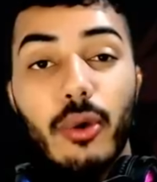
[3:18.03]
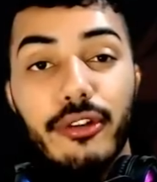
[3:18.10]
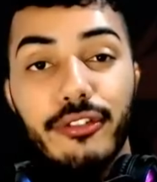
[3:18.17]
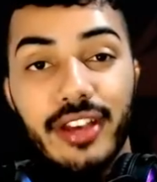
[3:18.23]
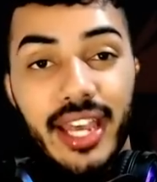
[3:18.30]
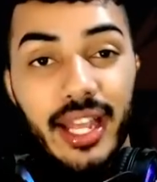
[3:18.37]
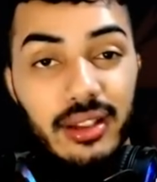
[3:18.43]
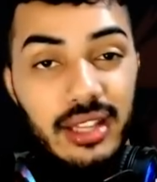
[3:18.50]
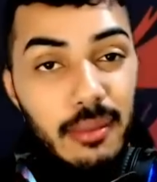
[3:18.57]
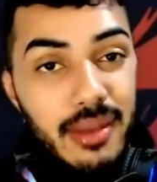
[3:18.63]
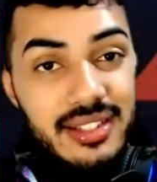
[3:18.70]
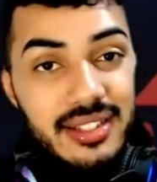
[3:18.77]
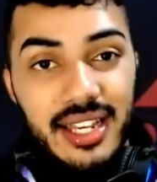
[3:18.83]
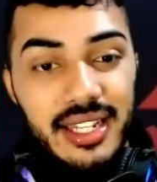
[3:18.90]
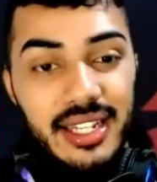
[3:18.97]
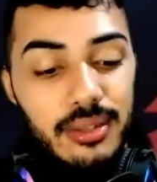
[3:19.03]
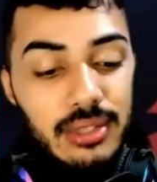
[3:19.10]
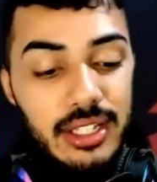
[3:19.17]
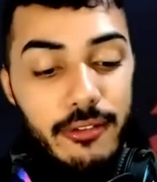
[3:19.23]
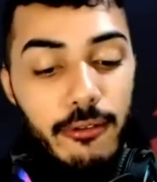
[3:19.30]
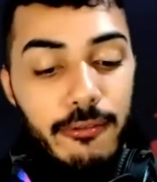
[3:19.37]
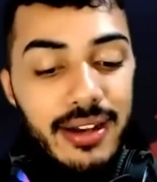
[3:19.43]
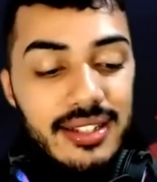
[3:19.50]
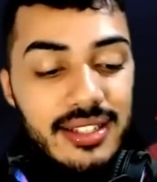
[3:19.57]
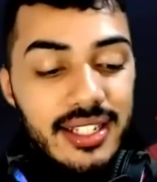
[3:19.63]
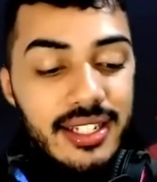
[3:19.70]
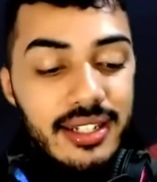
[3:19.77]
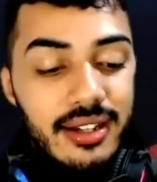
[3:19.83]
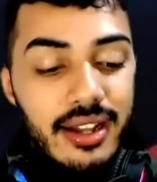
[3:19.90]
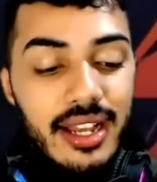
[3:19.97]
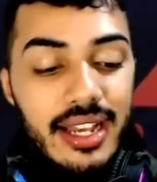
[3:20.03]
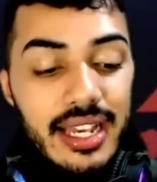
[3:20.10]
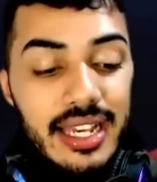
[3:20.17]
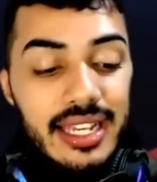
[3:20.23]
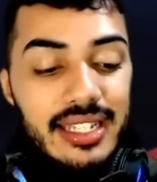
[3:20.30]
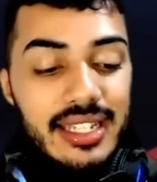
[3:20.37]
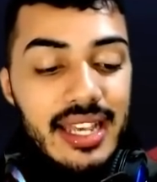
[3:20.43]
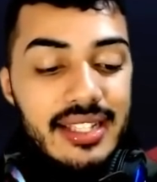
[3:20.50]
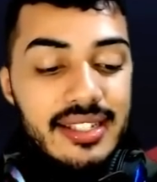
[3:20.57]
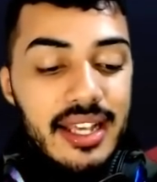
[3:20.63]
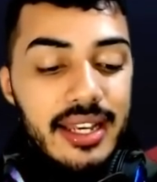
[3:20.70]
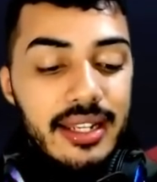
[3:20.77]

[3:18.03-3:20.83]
o evento, né? Mas aí não teve o que fazer. E esse